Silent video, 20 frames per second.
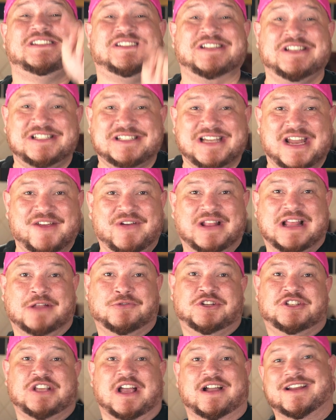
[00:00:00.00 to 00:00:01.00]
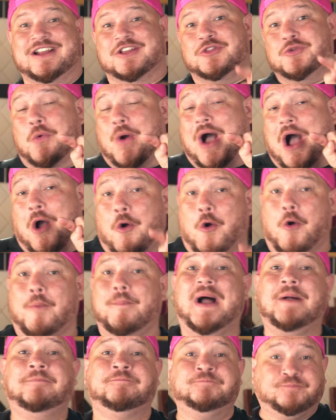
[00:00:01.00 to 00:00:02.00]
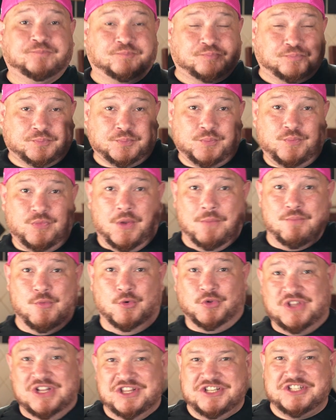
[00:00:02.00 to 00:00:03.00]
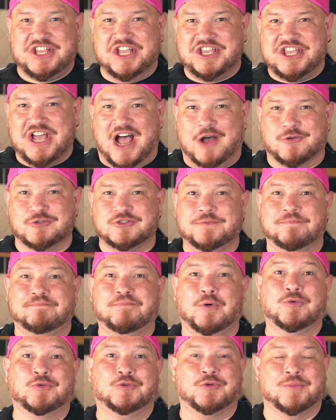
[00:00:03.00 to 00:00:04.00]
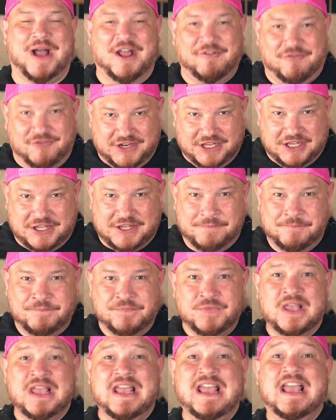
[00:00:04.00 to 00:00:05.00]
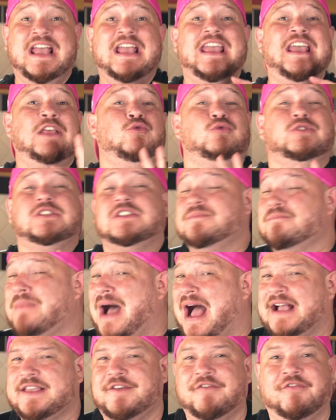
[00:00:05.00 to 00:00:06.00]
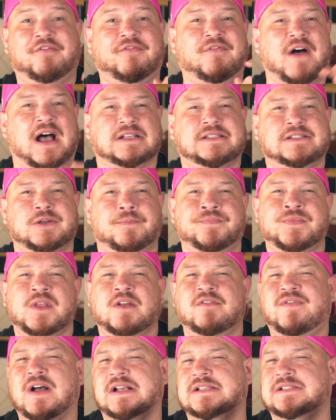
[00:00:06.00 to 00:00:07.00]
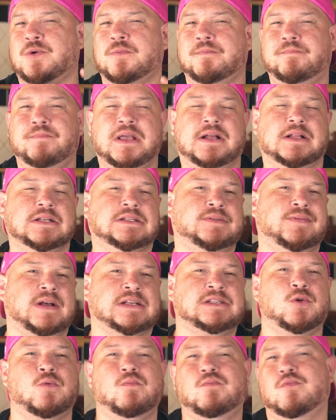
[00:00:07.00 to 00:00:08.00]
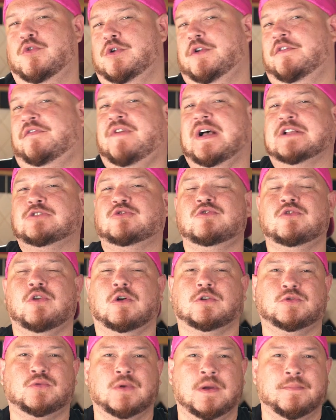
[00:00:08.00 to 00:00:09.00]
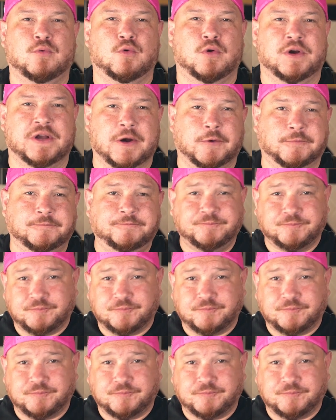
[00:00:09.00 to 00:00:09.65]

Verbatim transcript: se inscrever lá no Instagram, no arroba Montando Steakhouse, Ponto Marfrig. E nos marque, façam, façam dicas, façam o mundo, façam o nosso hamburgão